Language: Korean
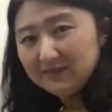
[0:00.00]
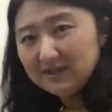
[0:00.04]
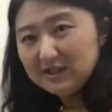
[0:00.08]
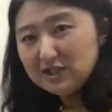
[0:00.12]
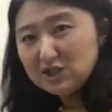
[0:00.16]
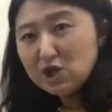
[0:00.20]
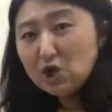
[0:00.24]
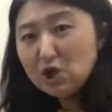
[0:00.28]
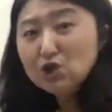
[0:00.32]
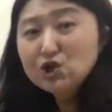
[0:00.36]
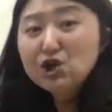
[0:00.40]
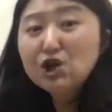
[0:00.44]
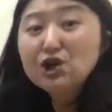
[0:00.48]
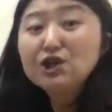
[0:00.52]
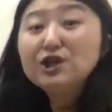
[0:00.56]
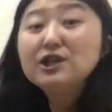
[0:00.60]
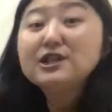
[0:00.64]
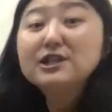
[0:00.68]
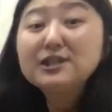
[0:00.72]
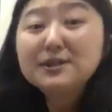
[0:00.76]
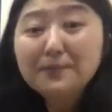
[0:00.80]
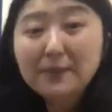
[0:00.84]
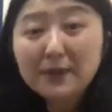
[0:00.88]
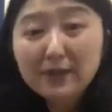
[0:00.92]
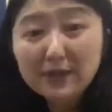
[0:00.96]
천천히
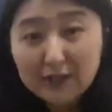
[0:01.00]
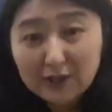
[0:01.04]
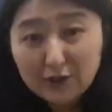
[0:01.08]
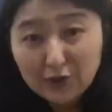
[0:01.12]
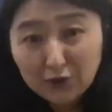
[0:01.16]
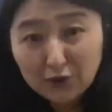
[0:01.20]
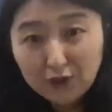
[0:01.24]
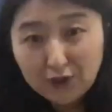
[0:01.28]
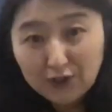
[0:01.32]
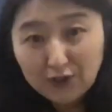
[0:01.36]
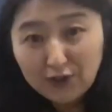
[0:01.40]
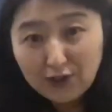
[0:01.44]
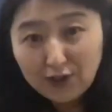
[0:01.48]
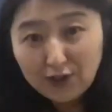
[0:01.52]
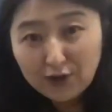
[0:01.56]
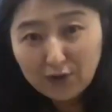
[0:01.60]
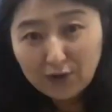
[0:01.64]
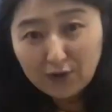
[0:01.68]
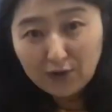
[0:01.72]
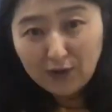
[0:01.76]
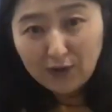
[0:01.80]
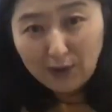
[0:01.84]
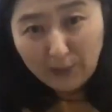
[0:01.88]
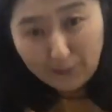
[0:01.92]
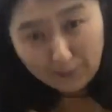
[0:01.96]
치면 이렇게 돼요.
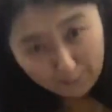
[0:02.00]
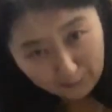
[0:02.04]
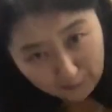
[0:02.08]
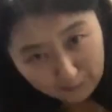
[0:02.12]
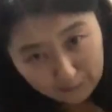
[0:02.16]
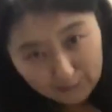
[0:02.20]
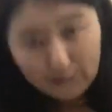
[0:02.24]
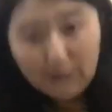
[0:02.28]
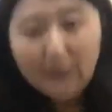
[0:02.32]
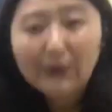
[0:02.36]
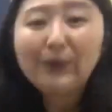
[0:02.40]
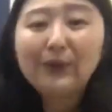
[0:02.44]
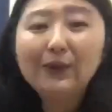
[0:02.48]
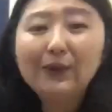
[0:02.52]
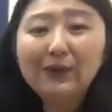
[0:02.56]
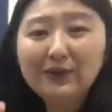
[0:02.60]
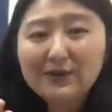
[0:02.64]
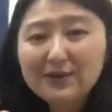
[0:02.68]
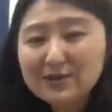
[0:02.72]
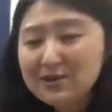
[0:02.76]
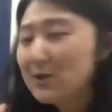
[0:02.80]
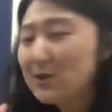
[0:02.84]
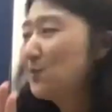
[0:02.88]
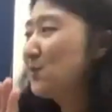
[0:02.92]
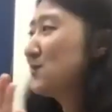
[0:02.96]
한번
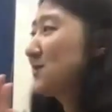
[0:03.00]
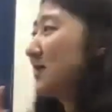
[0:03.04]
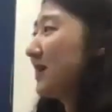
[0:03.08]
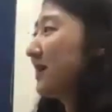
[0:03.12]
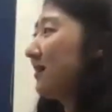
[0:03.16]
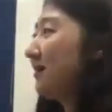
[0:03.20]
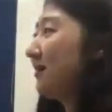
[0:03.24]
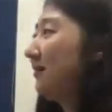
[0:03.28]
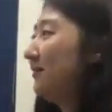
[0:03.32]
쳐보세요.